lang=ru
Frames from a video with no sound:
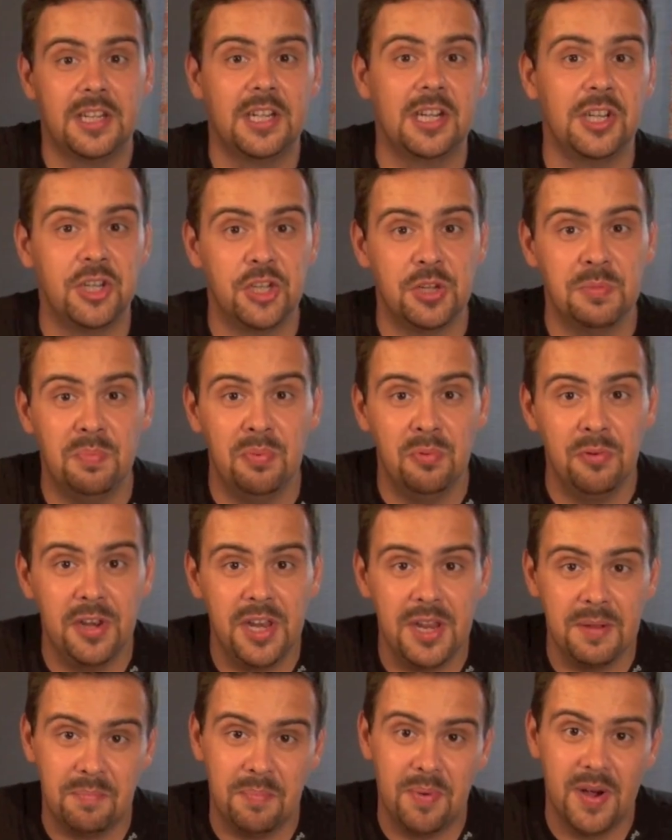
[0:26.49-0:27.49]

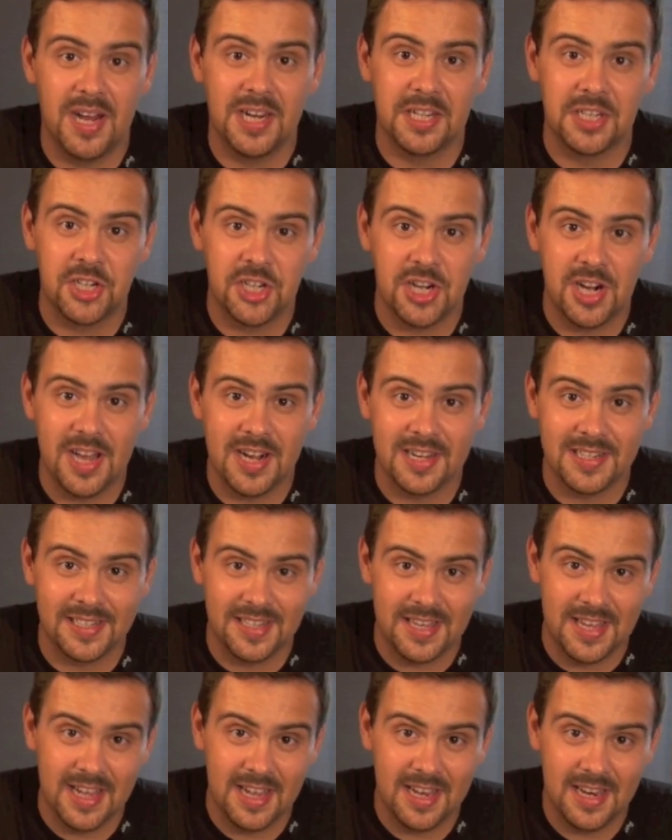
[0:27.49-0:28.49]
хачапури
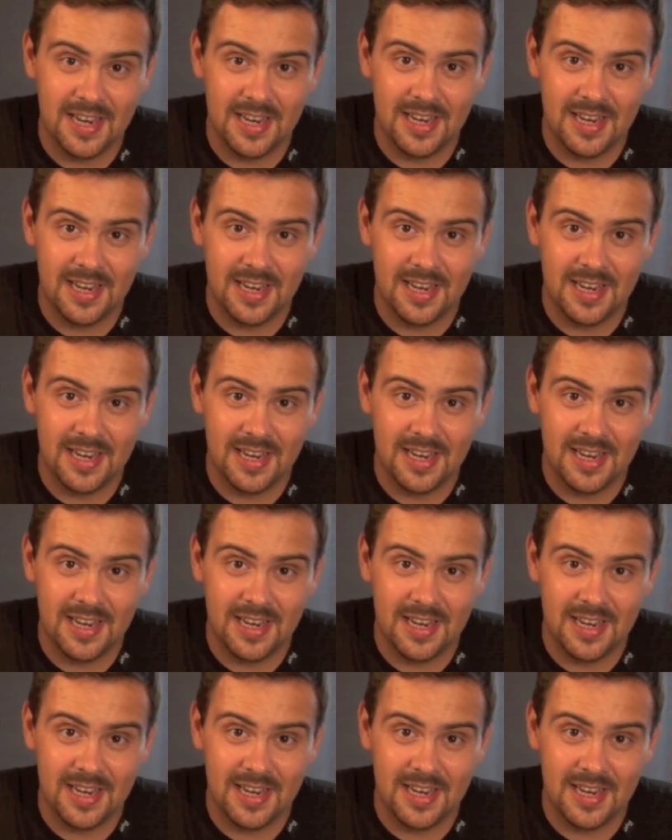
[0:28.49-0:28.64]
по-аджарски